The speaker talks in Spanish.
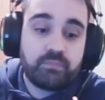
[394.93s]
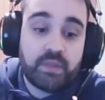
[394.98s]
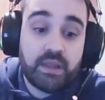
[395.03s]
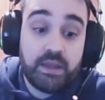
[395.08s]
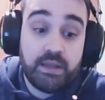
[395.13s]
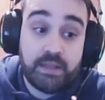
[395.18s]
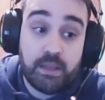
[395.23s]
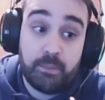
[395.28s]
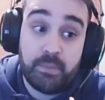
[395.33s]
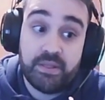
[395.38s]

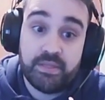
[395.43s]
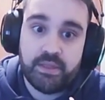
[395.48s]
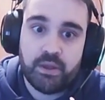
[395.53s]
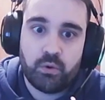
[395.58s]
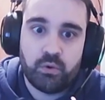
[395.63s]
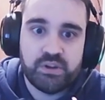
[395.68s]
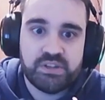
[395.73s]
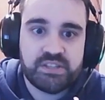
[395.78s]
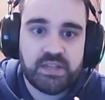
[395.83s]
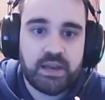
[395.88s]
Y también
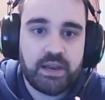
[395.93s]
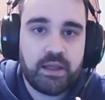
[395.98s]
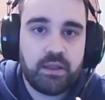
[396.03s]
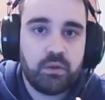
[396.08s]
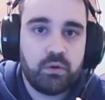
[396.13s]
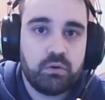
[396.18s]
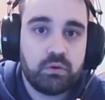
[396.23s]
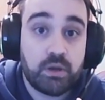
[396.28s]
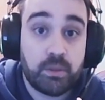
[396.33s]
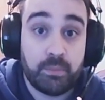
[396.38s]
tengo
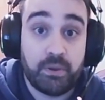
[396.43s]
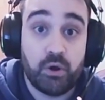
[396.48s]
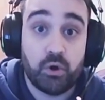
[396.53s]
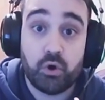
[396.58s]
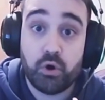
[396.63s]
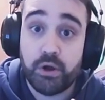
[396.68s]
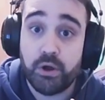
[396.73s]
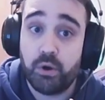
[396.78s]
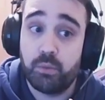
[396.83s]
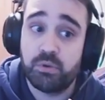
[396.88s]
instalado, que me lo
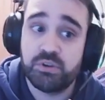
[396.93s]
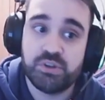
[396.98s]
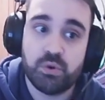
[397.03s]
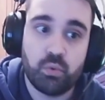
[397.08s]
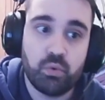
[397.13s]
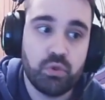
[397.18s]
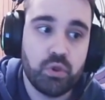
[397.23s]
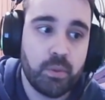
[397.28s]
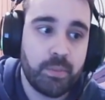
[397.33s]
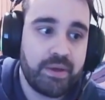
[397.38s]
coge como
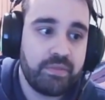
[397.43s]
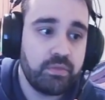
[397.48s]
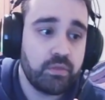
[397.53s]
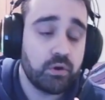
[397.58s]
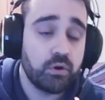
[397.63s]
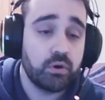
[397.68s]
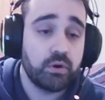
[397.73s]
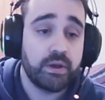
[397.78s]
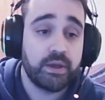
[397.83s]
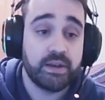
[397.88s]
segundo
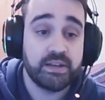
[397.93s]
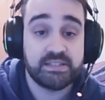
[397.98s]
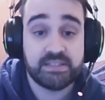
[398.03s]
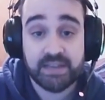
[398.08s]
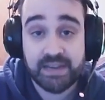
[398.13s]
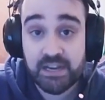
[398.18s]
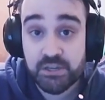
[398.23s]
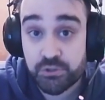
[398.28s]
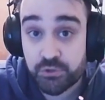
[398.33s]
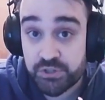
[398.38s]
mando, en
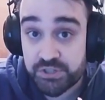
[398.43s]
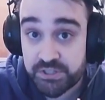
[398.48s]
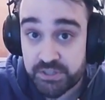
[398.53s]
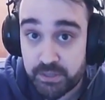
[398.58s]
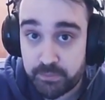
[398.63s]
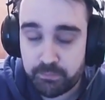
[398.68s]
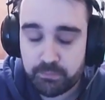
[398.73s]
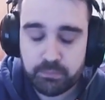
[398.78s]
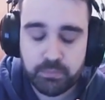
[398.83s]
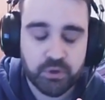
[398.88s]
este caso
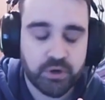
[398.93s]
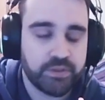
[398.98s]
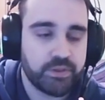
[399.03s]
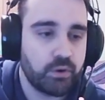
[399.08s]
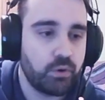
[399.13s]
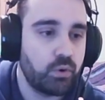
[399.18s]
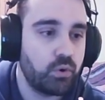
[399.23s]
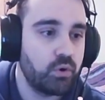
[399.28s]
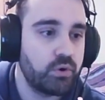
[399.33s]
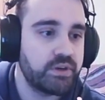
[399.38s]
Steam, porque
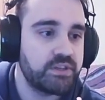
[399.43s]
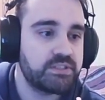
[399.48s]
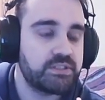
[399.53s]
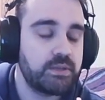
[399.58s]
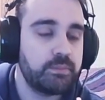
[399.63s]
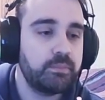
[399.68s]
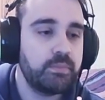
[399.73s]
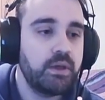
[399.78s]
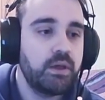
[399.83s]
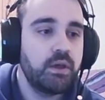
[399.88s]
tengo el juego en
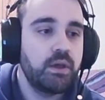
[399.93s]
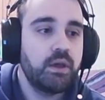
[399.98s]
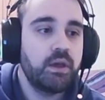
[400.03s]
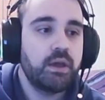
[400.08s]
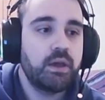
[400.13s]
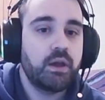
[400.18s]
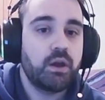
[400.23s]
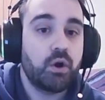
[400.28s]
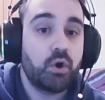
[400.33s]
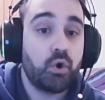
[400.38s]
Steam,
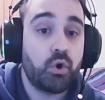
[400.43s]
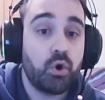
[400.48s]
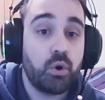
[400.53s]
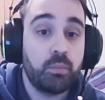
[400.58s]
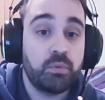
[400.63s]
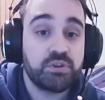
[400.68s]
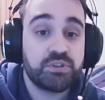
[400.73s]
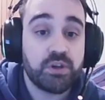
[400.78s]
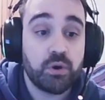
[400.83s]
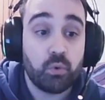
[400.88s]

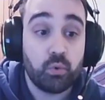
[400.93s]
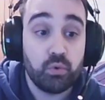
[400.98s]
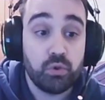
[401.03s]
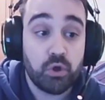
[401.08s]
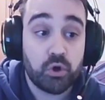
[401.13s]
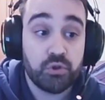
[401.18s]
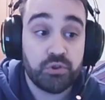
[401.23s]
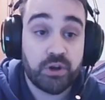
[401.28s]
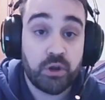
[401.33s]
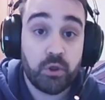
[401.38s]
como
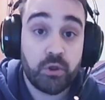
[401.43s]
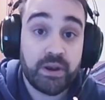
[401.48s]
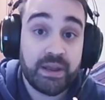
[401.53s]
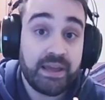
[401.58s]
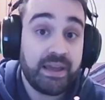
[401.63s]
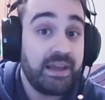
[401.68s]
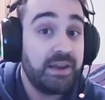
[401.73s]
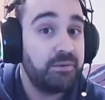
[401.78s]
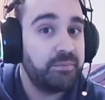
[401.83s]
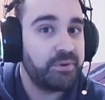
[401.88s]
segundo
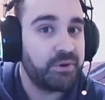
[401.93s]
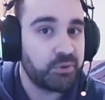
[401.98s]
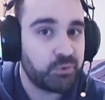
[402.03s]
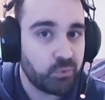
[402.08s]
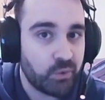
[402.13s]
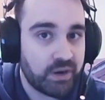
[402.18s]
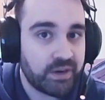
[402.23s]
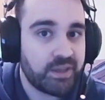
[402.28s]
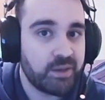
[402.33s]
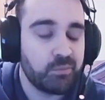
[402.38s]
controlador el
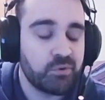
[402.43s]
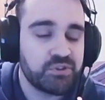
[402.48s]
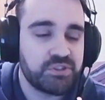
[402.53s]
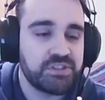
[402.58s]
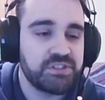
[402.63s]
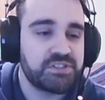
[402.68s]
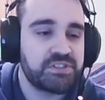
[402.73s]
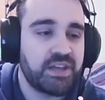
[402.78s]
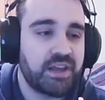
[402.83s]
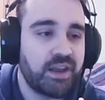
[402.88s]
virtual que hemos
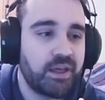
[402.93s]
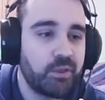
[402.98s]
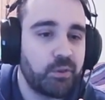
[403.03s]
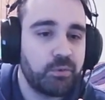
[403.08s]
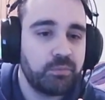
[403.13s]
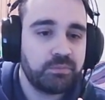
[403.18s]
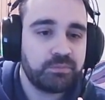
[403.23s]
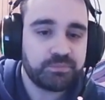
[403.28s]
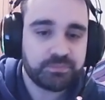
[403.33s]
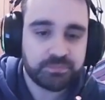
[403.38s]
instalado.